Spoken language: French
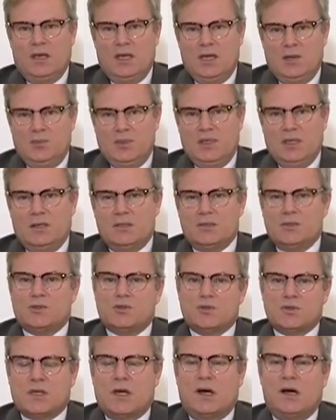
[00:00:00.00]
eh bien,
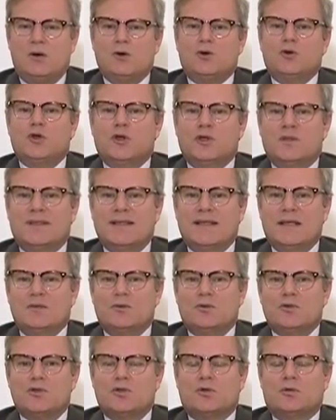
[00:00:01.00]
ce sera le
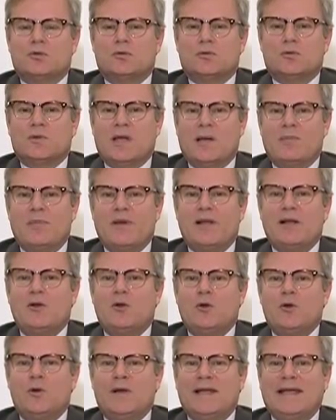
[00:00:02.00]
notaire de ce qu'on appelle
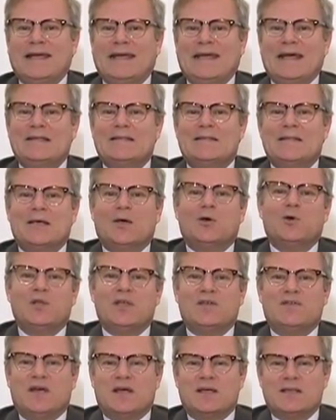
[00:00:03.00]
le légataire
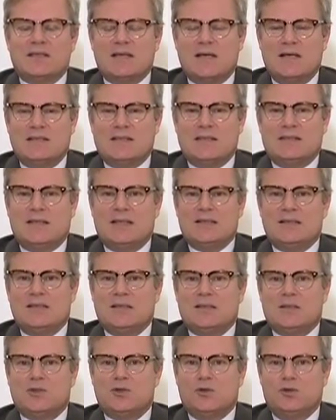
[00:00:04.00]
universel,
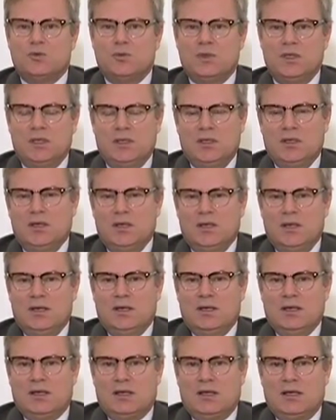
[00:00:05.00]
c'est-à-dire celui
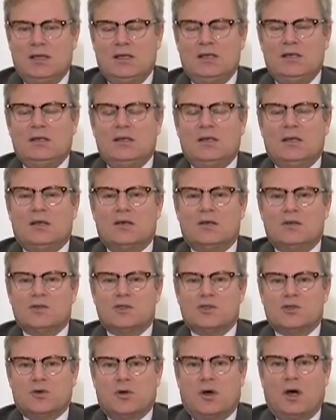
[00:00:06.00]
qui euh,
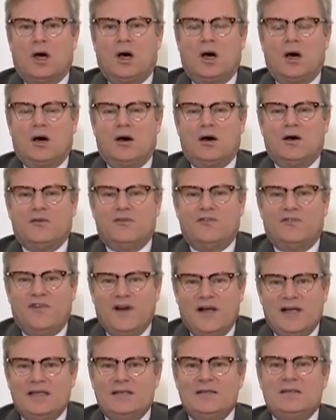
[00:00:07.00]
sera
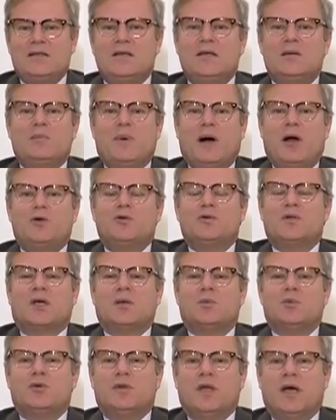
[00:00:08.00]
validé par le
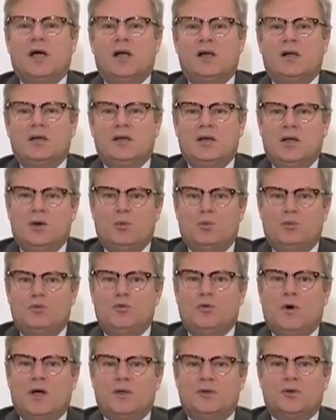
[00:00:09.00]
tribunal
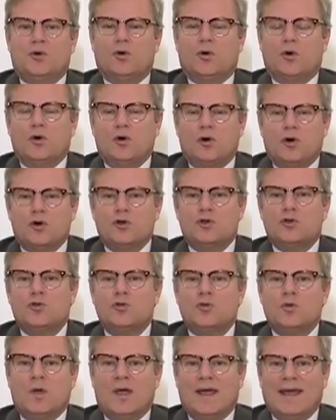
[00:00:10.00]
pour être
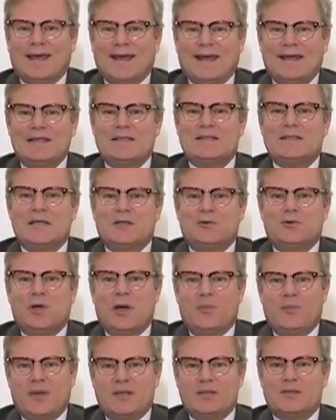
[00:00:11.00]
reconnu héritier de
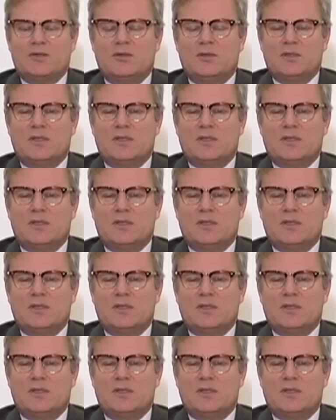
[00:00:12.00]
la personne